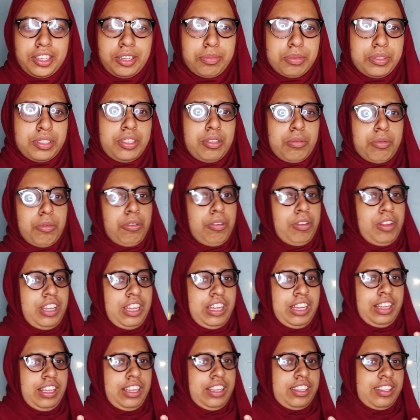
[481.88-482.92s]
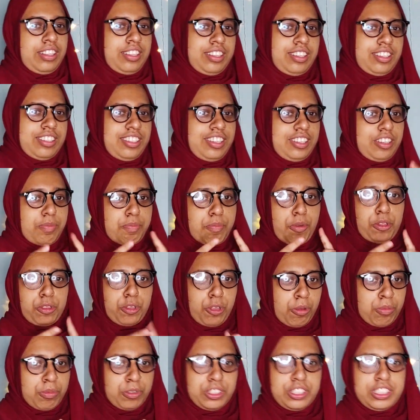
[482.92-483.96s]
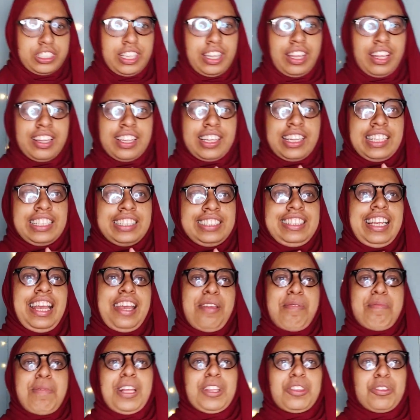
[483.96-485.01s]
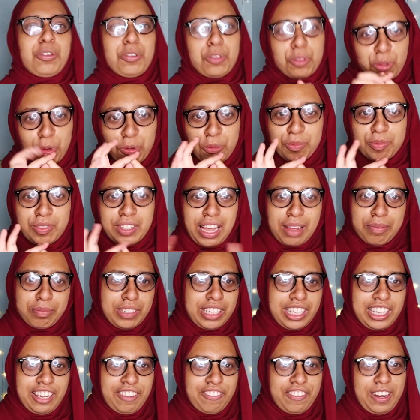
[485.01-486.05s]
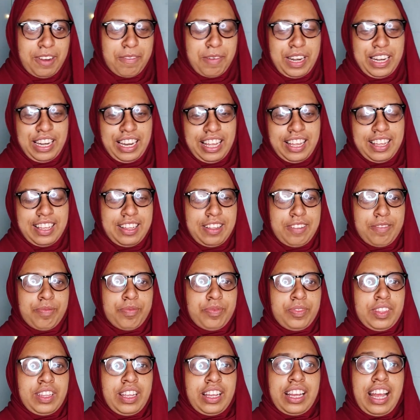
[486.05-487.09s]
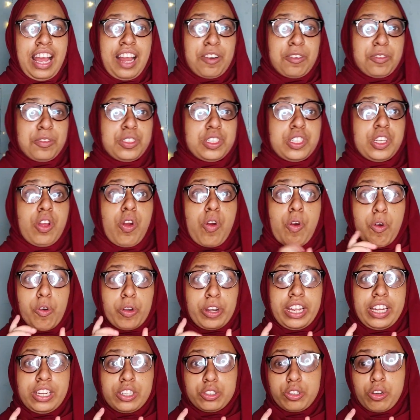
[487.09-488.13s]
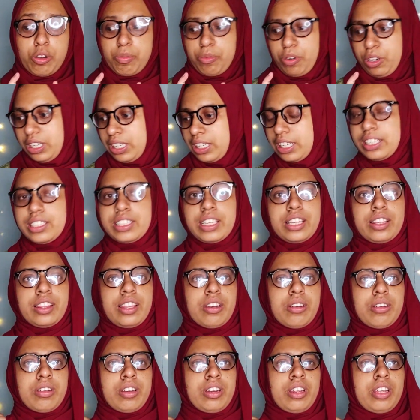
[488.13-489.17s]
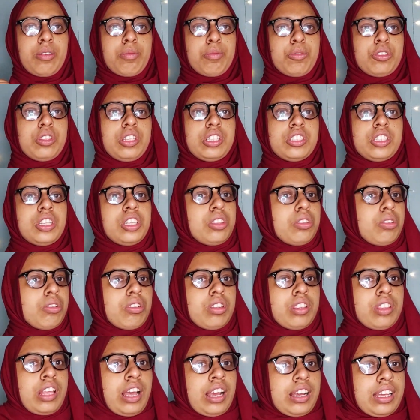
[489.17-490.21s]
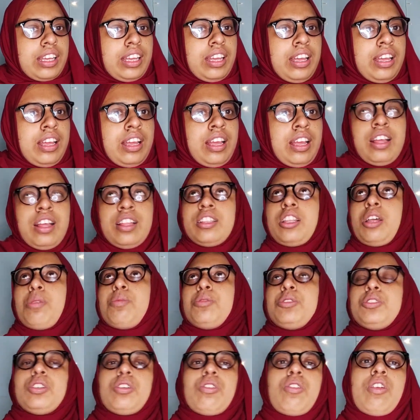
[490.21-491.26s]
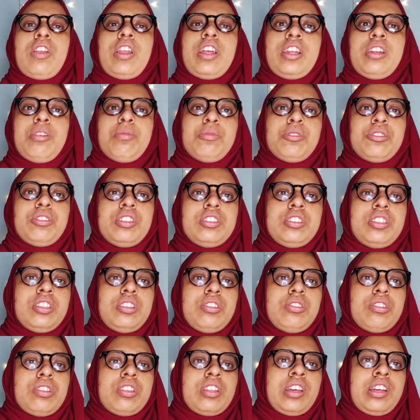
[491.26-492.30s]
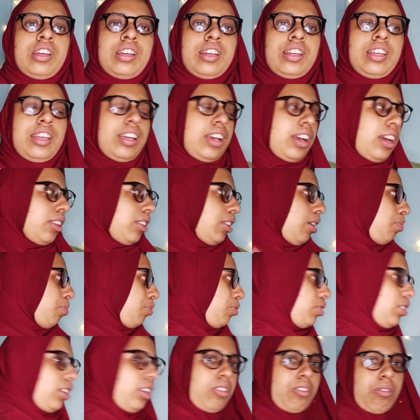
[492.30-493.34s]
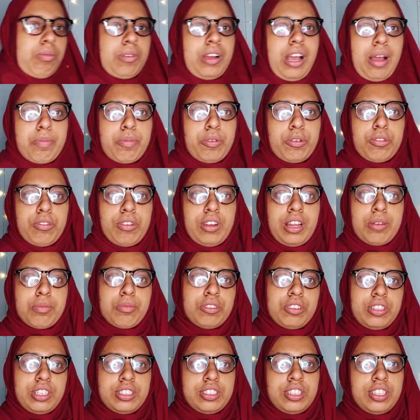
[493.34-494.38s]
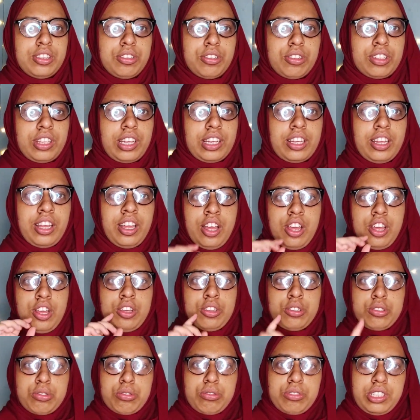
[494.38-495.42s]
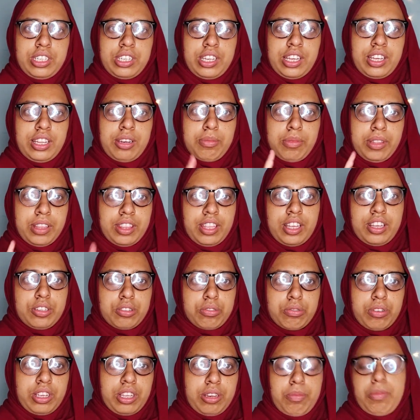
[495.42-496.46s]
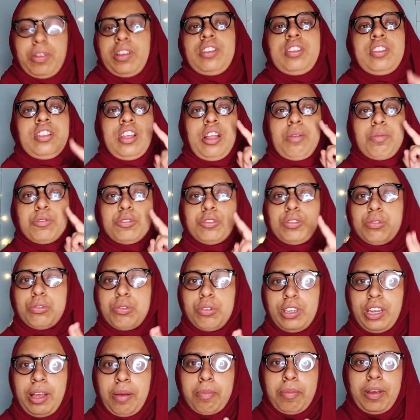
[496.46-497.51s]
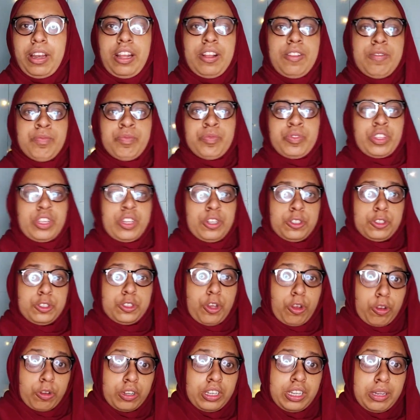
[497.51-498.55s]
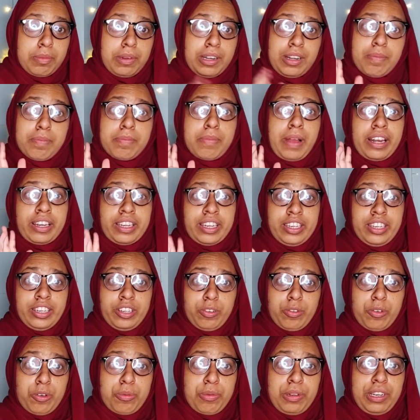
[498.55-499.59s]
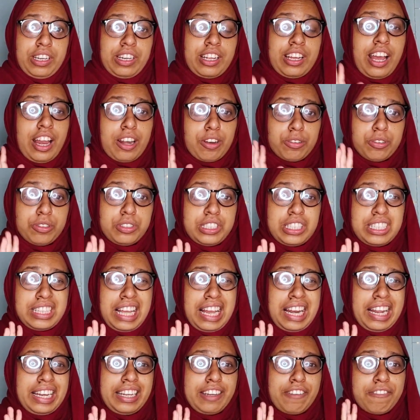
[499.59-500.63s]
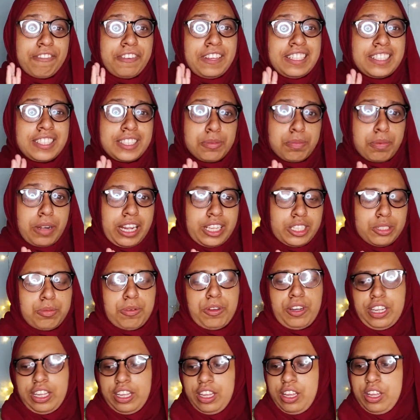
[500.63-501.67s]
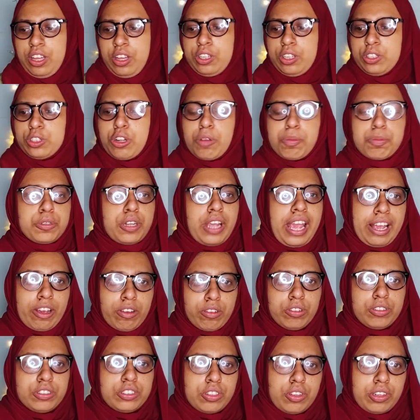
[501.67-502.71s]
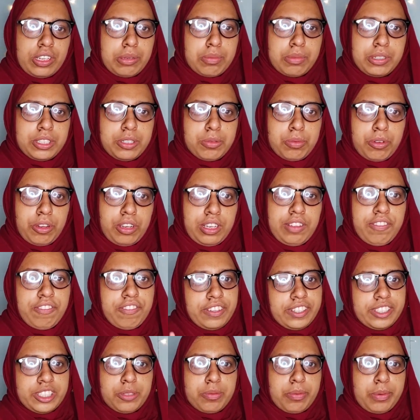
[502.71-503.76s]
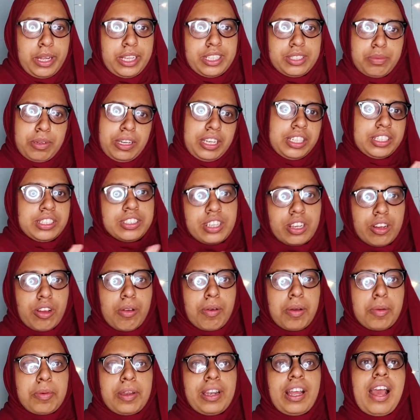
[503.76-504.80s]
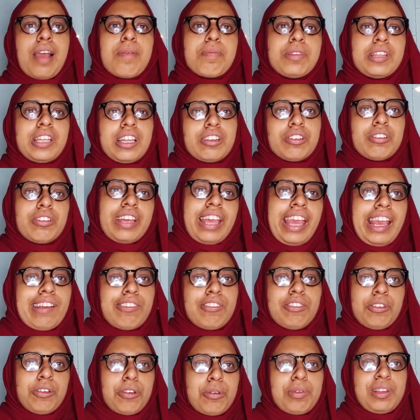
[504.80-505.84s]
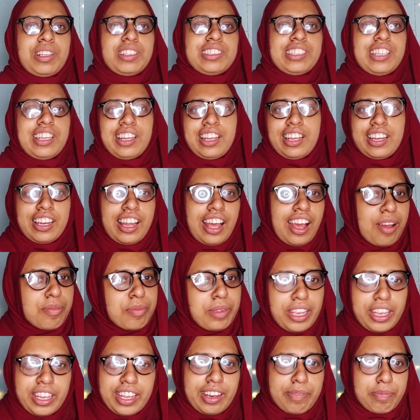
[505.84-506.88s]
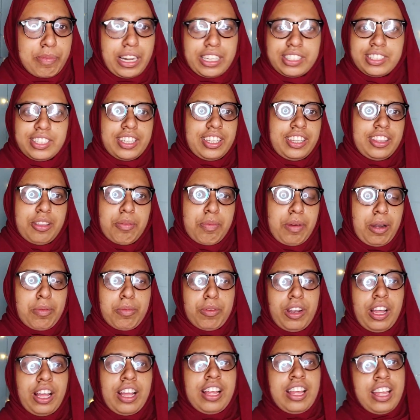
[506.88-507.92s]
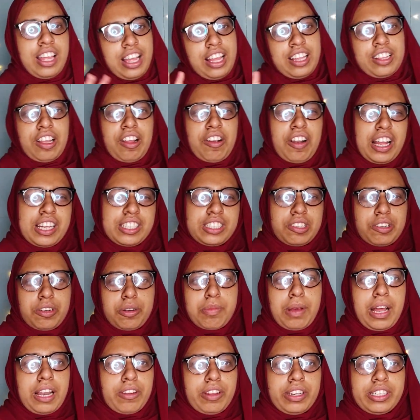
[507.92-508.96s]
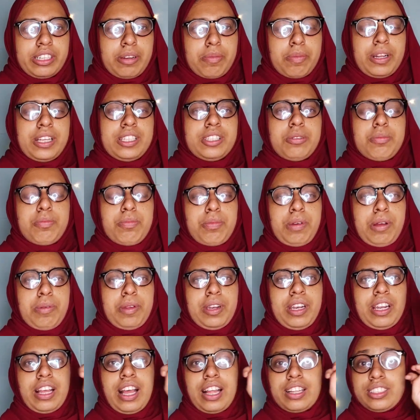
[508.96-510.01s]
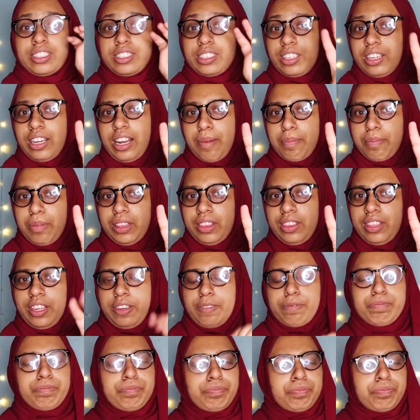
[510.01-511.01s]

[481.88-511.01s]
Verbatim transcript: টিপস দিব প্রথম হচ্ছে যাই মাত্র ধুমধাম কিনে ফেলবেন না কারণ হচ্ছে অনেক সময় টি শার্টের মধ্যে ছিদ্র থাকে তারপর হচ্ছে কলারের মধ্যে ছিদ্র থাকে আর তারপর হচ্ছে এরকম কাপড়গুলোর মধ্যে ছিদ্র থাকে সো যেটা কিনবেন দেখে শুনে কিনবেন তারপর হচ্ছে দুই নাম্বার যখন নেবেন বার্গেনিং করবেন কারণ হচ্ছে তারা একটা ফিক্সড প্রাইস বলে সব এখন হচ্ছে অনেক বেশি বলে ফিক্সড প্রাইস মানে ইচ্ছে কমাবে না আপনি একটু ক্যাঁকও করবেন যে হ্যাঁ না আমি এই প্রাইসে কিনতে পারবো না তাহলে আশা করি ভালো একটা প্রাইসে পাবেন আর নাম্বার তিন